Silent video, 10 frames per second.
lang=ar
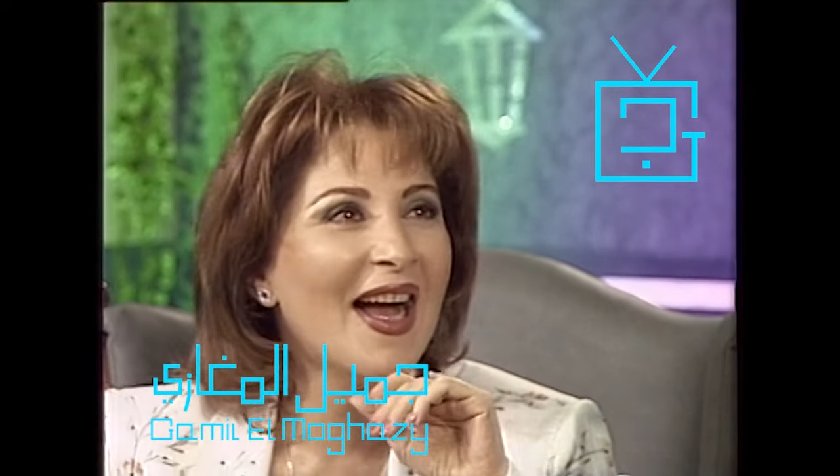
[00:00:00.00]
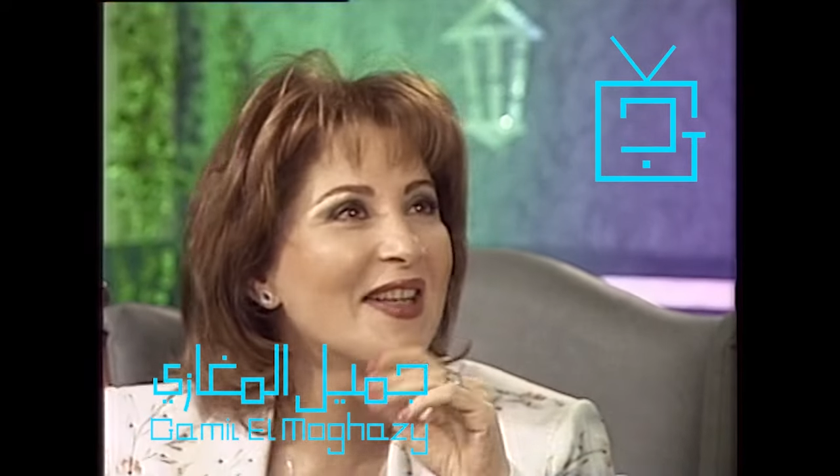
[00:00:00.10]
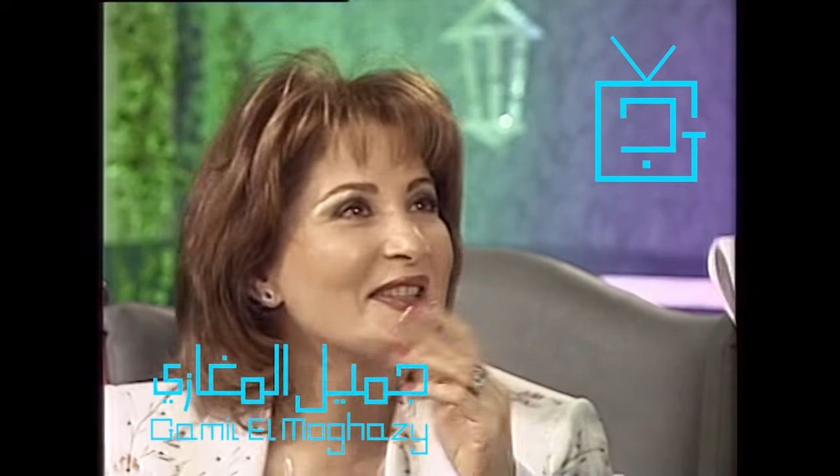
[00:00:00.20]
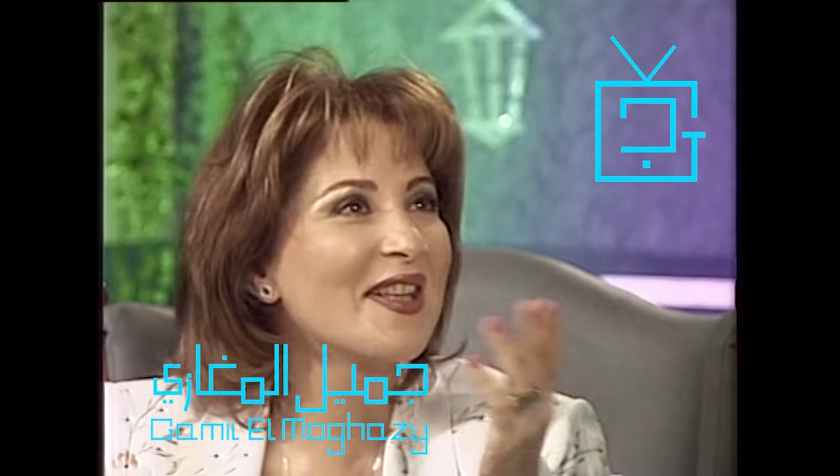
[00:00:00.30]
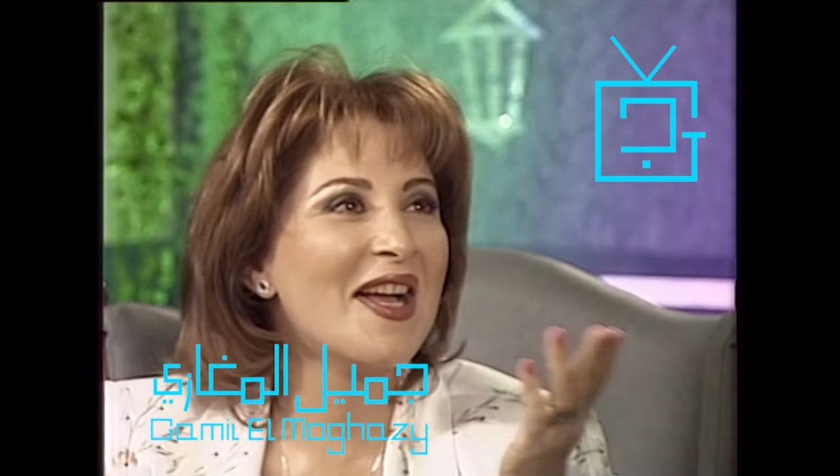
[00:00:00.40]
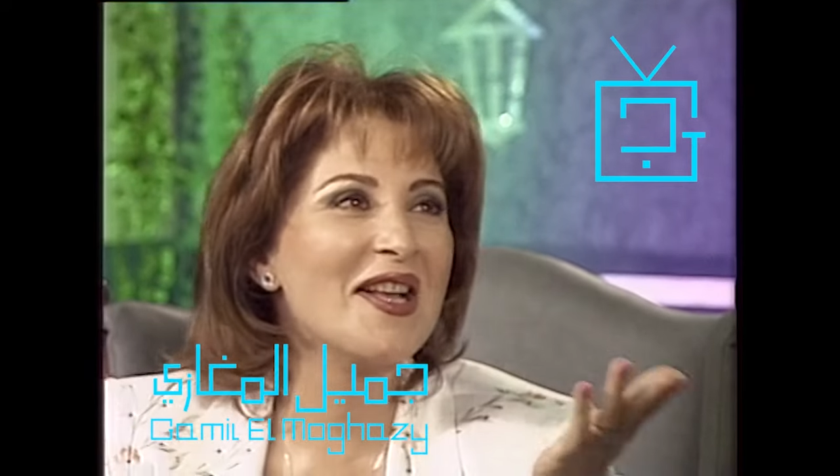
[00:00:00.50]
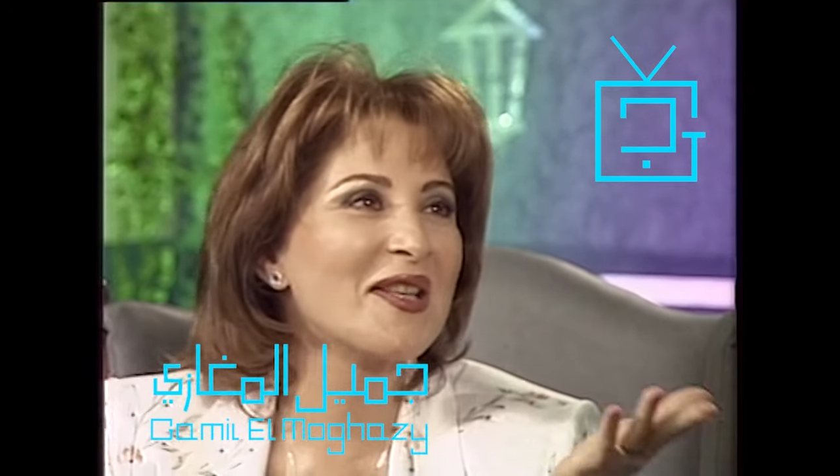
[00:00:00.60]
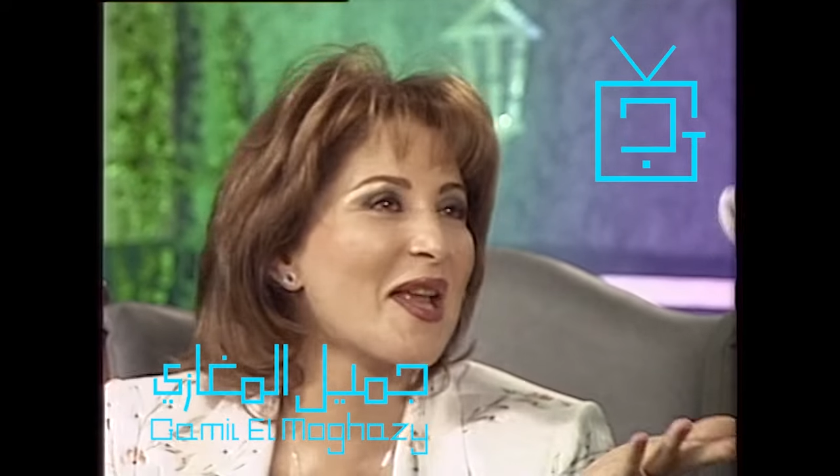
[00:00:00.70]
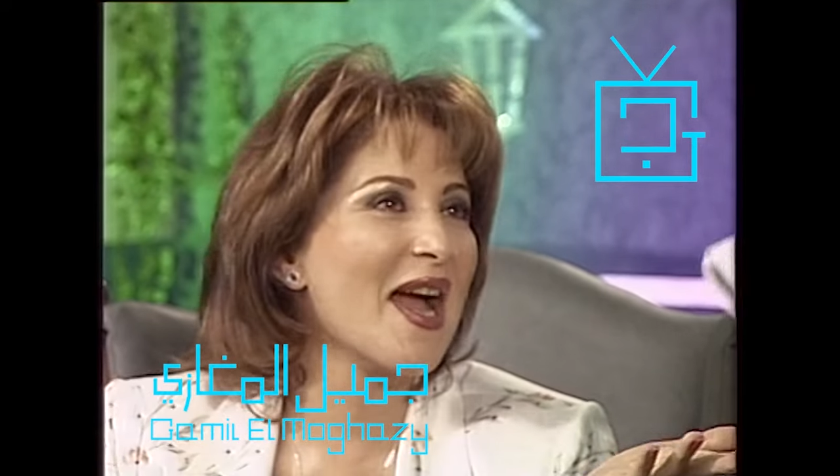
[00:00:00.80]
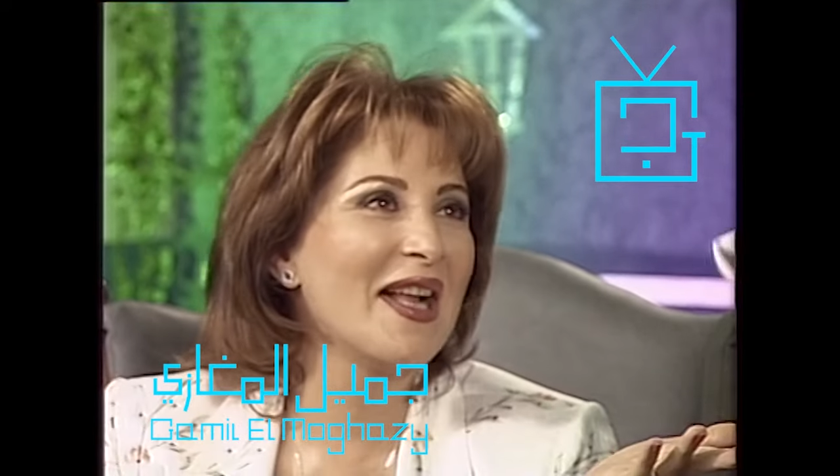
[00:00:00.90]

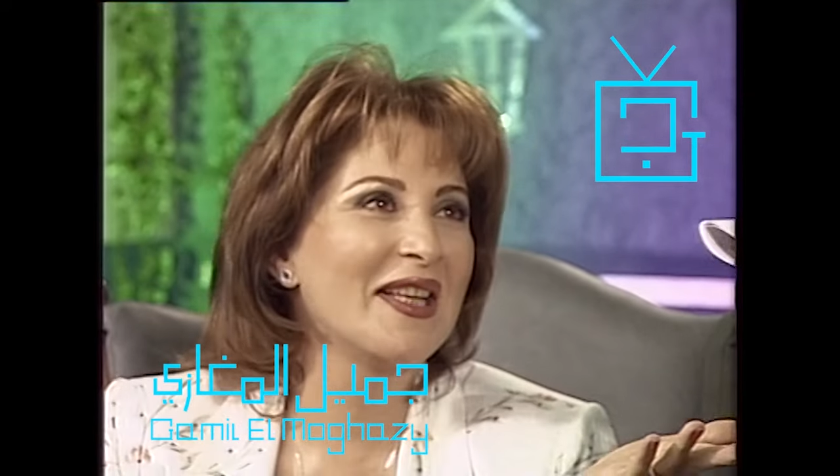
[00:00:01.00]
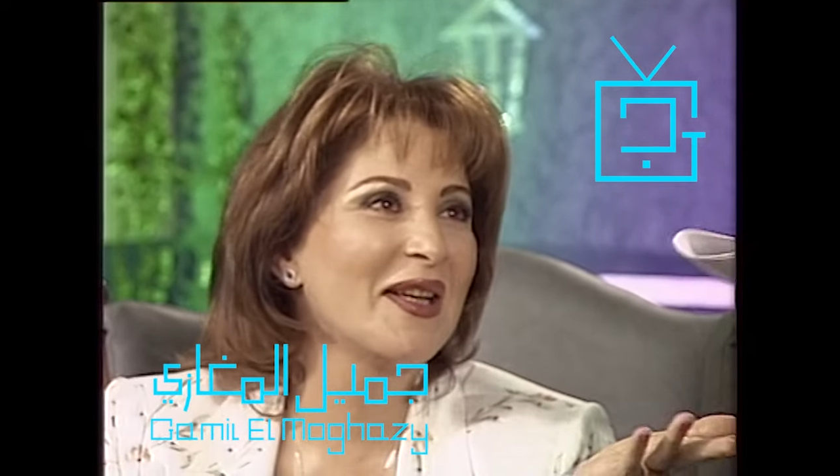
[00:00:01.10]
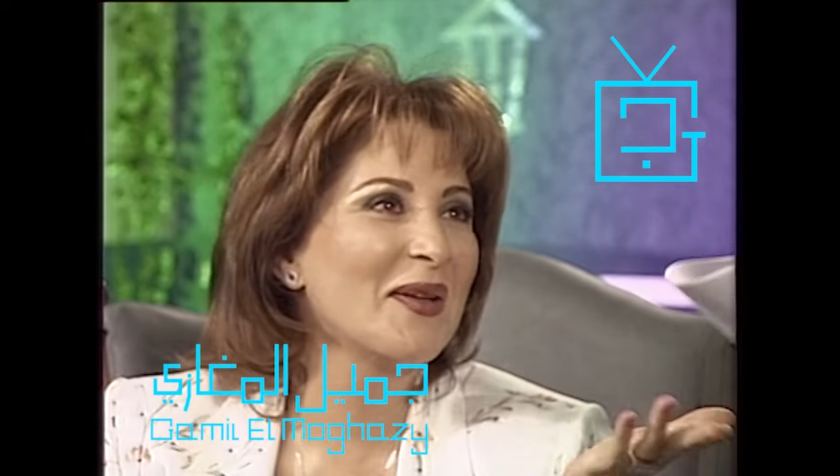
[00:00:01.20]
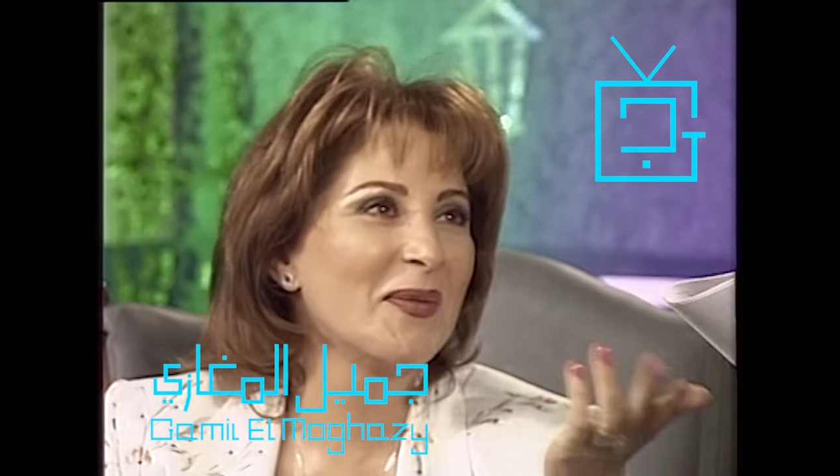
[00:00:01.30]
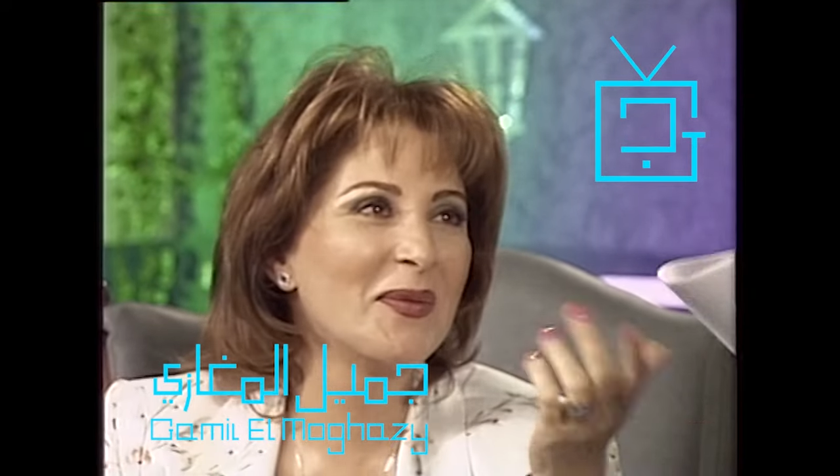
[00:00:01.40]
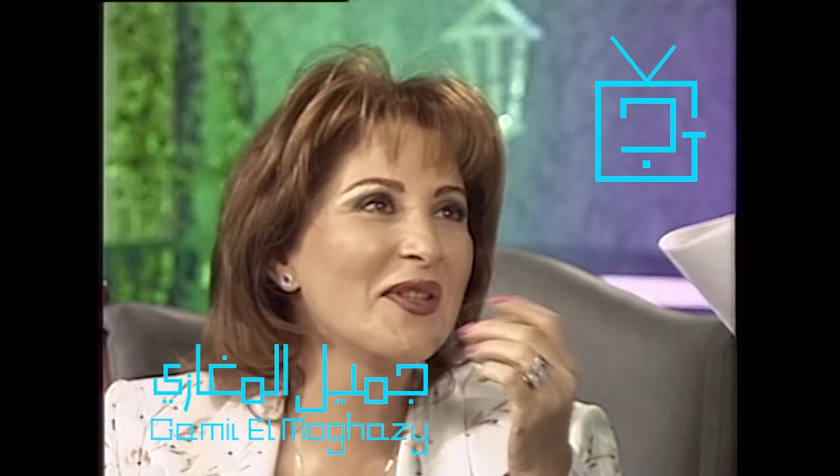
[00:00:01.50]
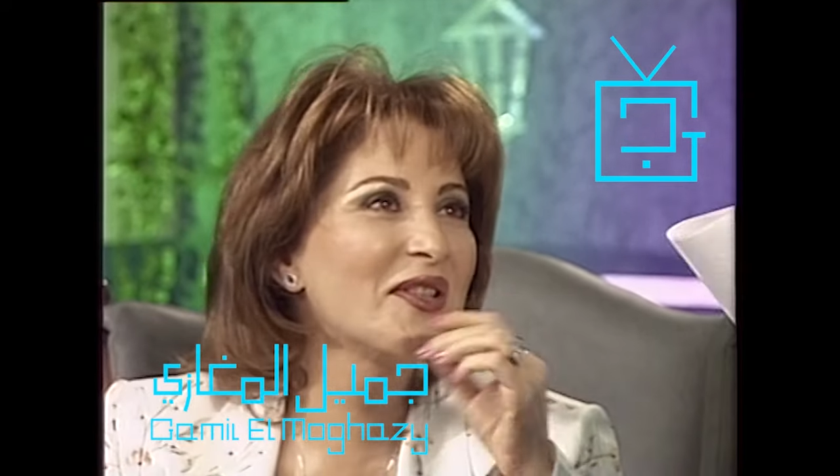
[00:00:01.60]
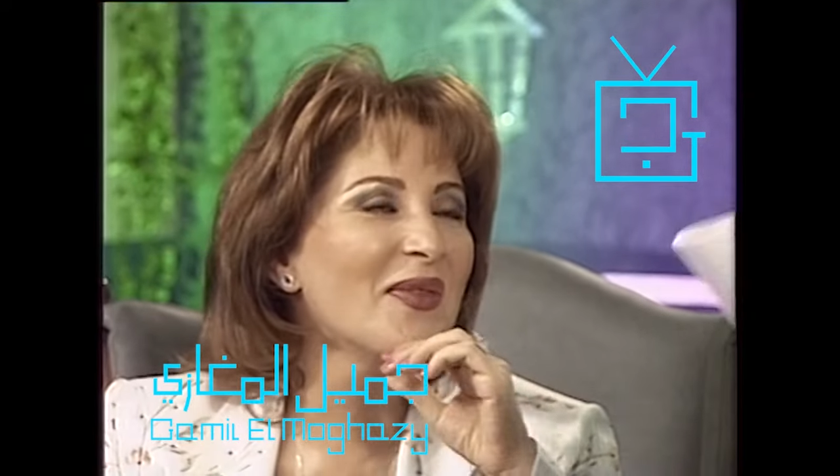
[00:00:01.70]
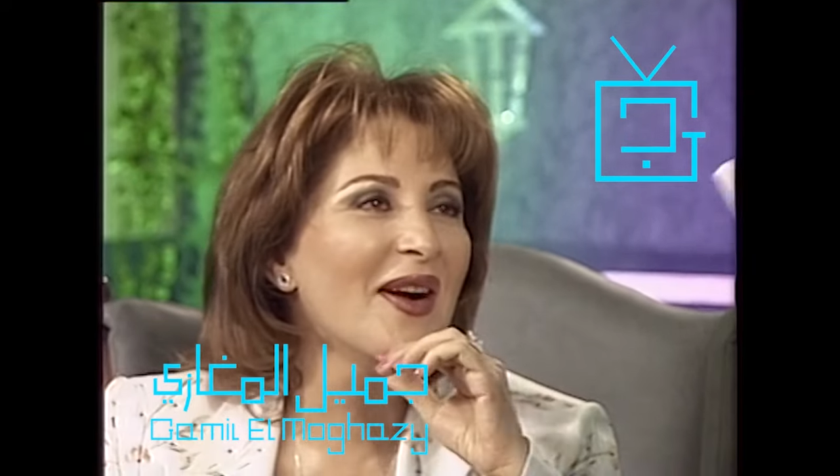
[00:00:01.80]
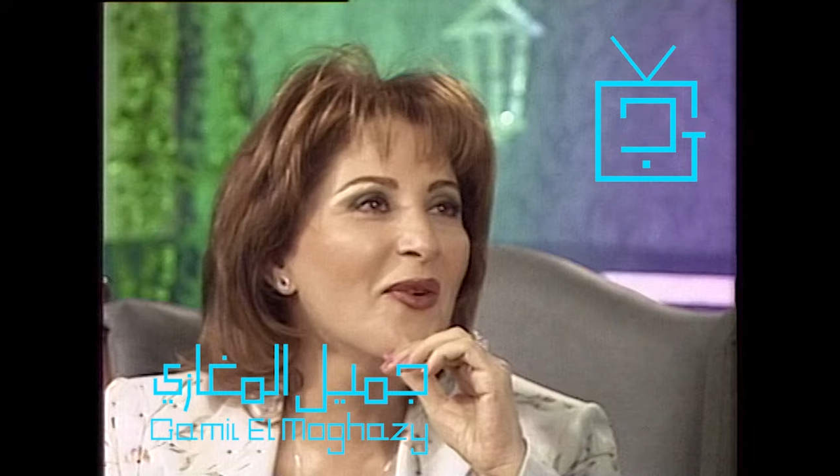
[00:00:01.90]
اصلا يعني
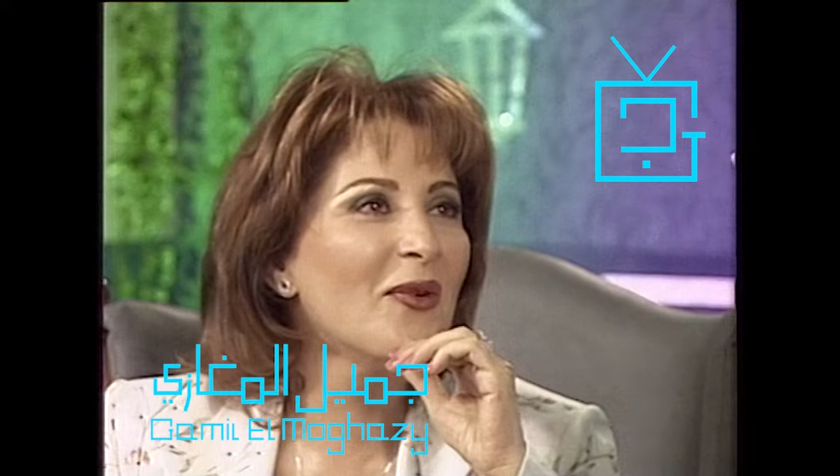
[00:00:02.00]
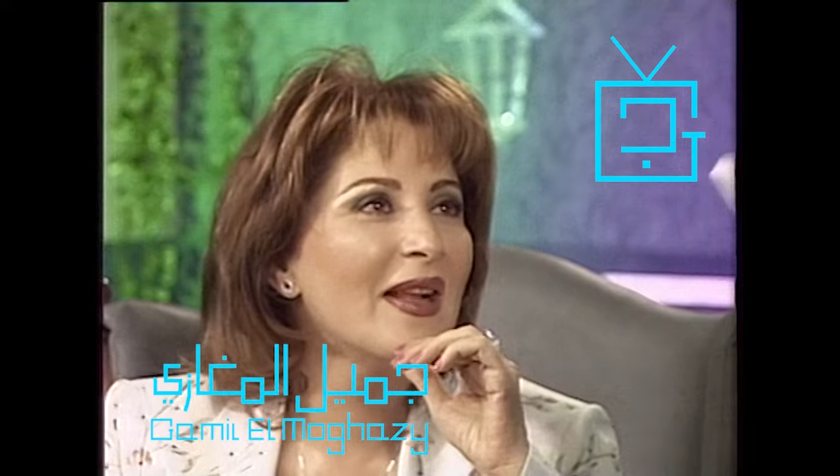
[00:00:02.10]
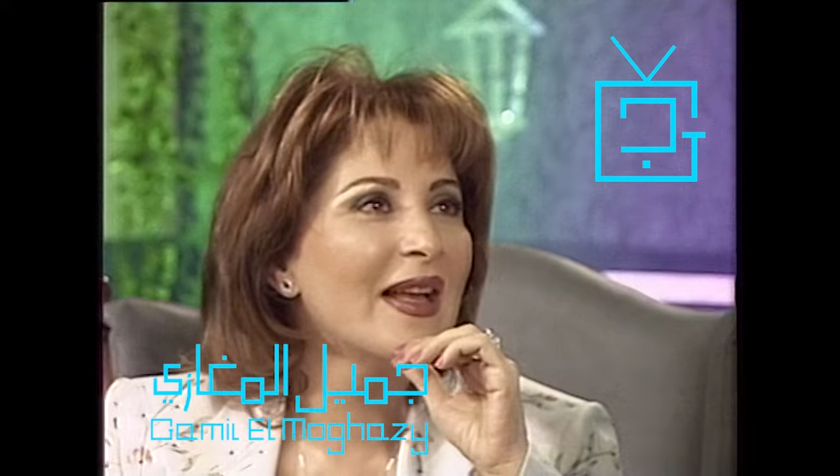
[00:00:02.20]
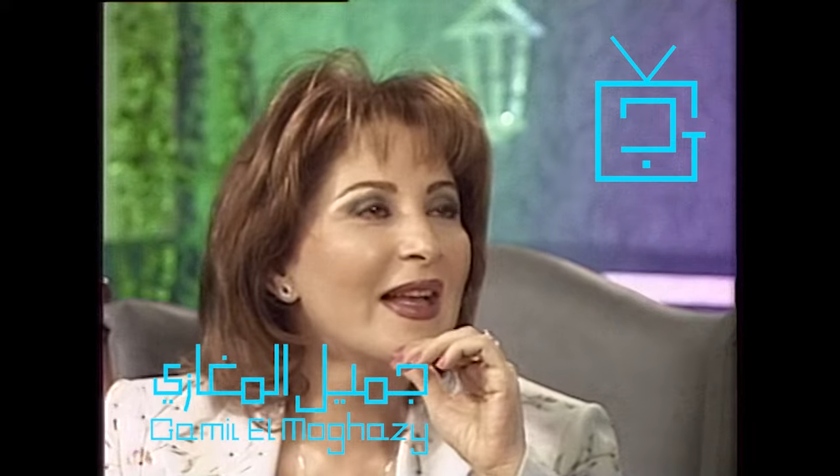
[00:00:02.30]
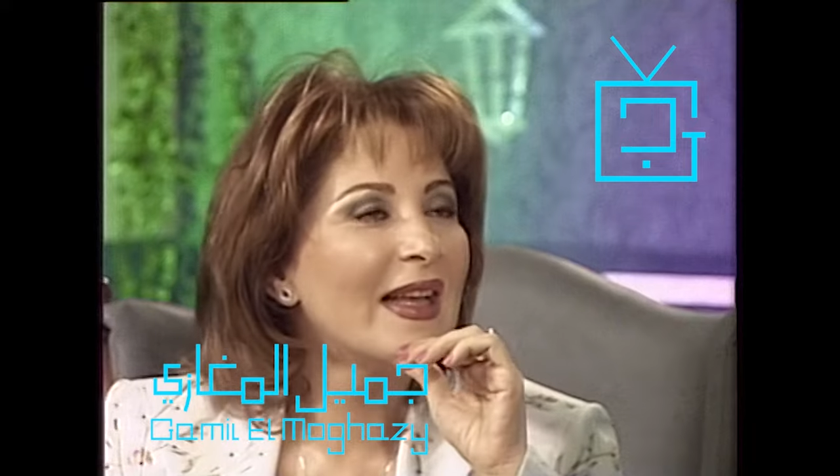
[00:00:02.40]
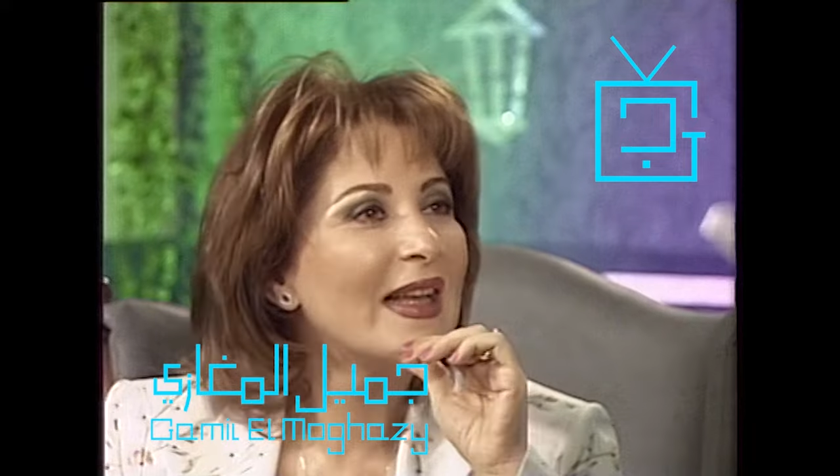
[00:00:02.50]
مش معقول طب لو